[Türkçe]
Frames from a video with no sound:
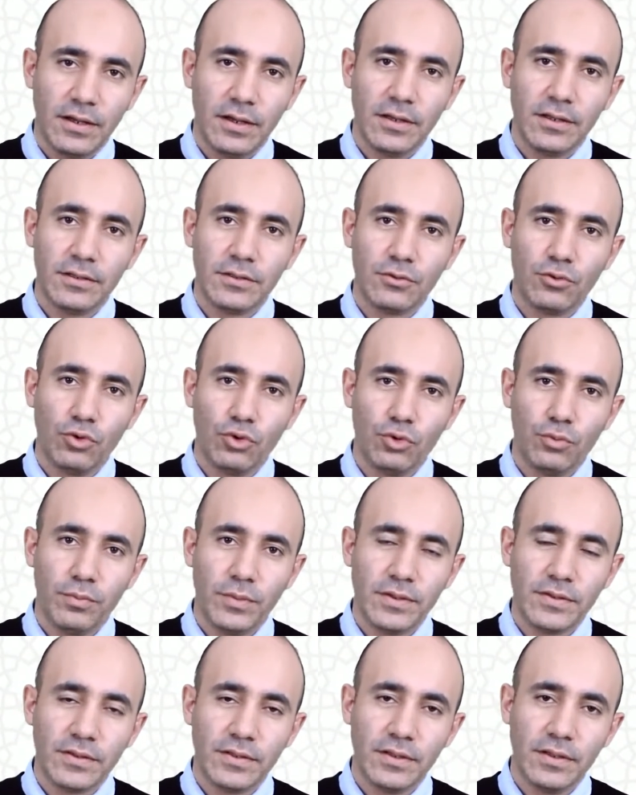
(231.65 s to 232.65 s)
ait
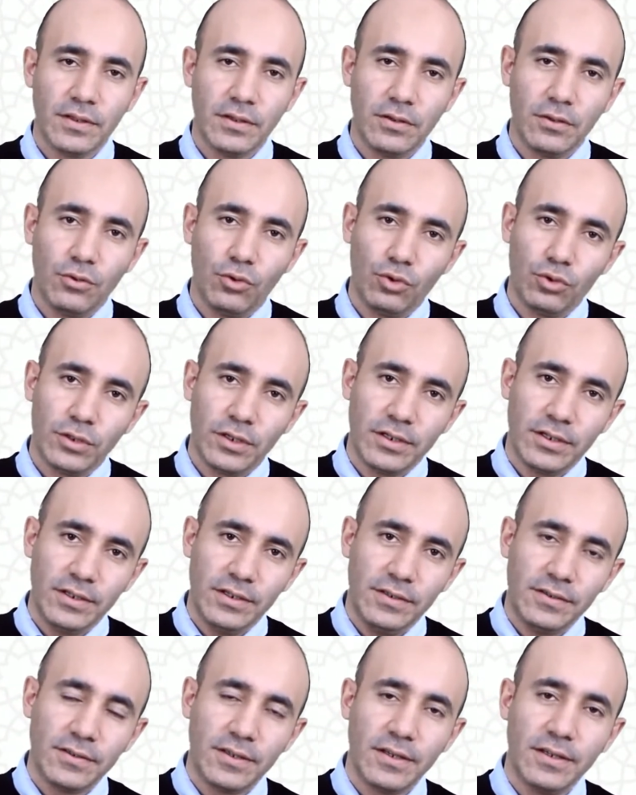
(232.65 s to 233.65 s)
görünmesi onları
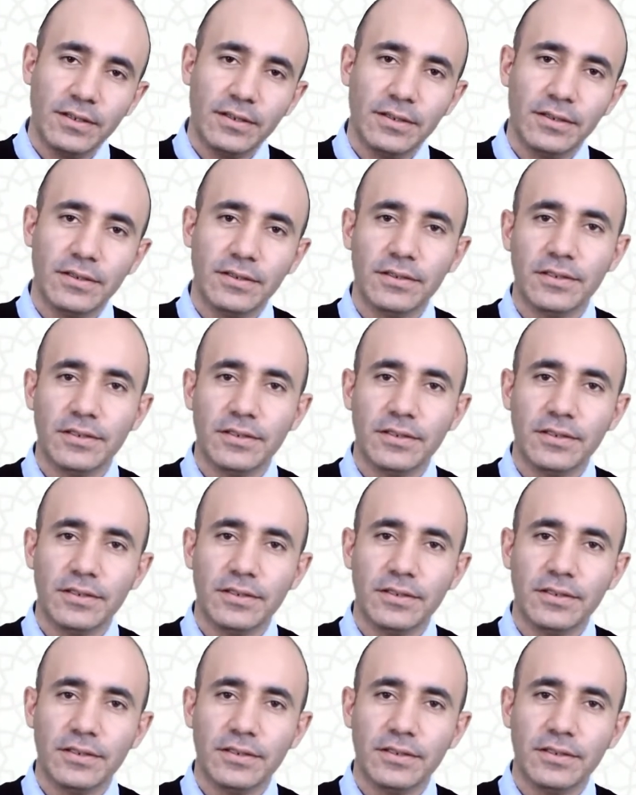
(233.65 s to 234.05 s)
insanın